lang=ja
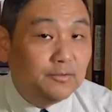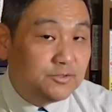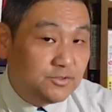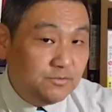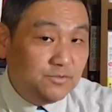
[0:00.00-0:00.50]

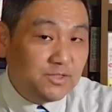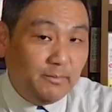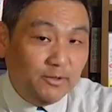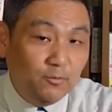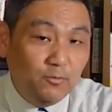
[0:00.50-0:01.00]
すぐさ
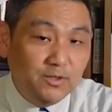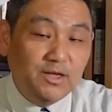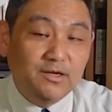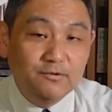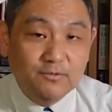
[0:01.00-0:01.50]
ま用意
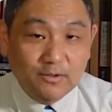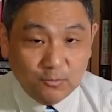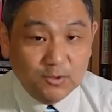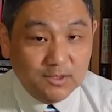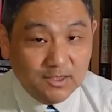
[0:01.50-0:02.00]
できるか
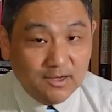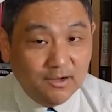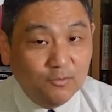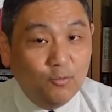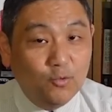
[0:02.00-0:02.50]
といった
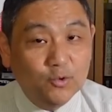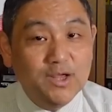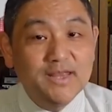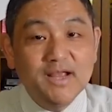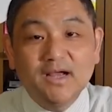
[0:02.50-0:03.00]
ら、これ
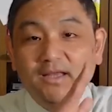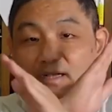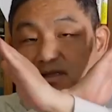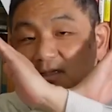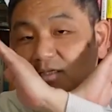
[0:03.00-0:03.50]
はなかな
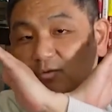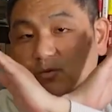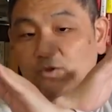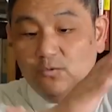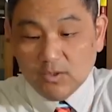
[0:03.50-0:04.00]
かしん
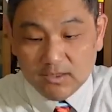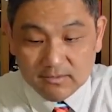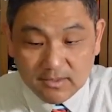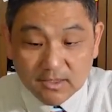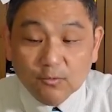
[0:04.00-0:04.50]
どいよねっ
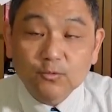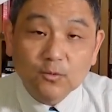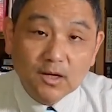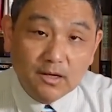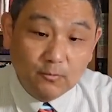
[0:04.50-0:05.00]
ていうこと
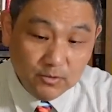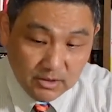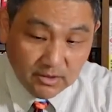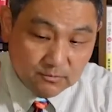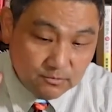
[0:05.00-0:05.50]
が起き
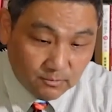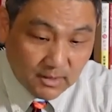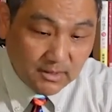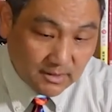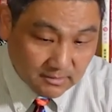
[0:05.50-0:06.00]
てくるわ
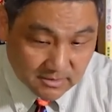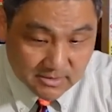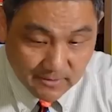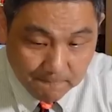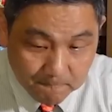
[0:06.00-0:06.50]
けなんで
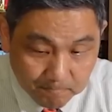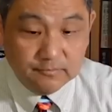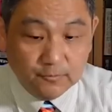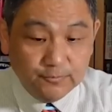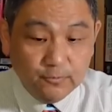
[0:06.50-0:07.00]
す。
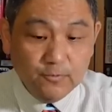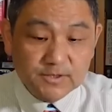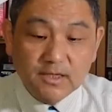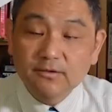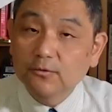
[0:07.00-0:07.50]
で、不動
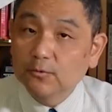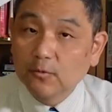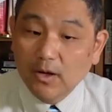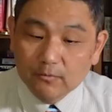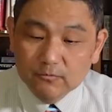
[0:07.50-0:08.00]
産というの
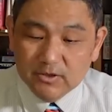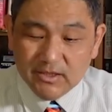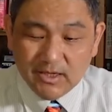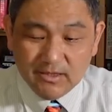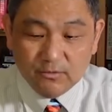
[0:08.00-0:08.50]
は売り
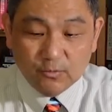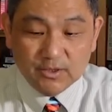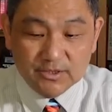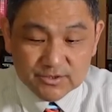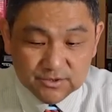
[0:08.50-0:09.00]
たい
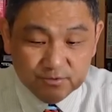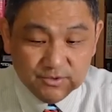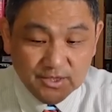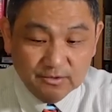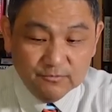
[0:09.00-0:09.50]
時にすぐ
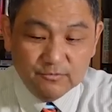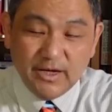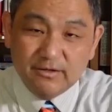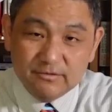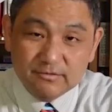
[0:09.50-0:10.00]
に売
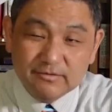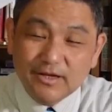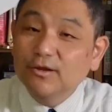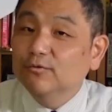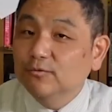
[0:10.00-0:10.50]
れるっ
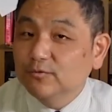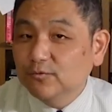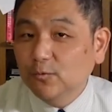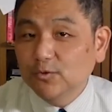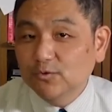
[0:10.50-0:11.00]
ていう、
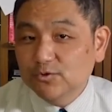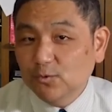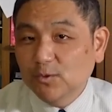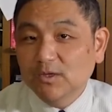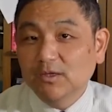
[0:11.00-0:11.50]
そういう
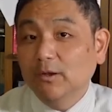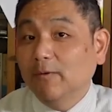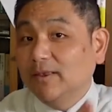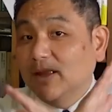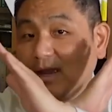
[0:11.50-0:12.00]
商品で
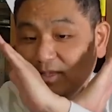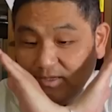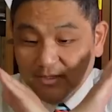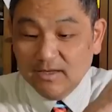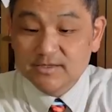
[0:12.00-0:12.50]
はな
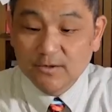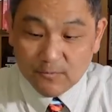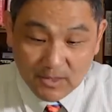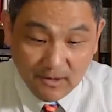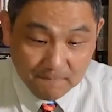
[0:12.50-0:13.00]
いです
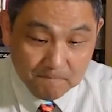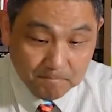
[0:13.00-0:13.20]
よね。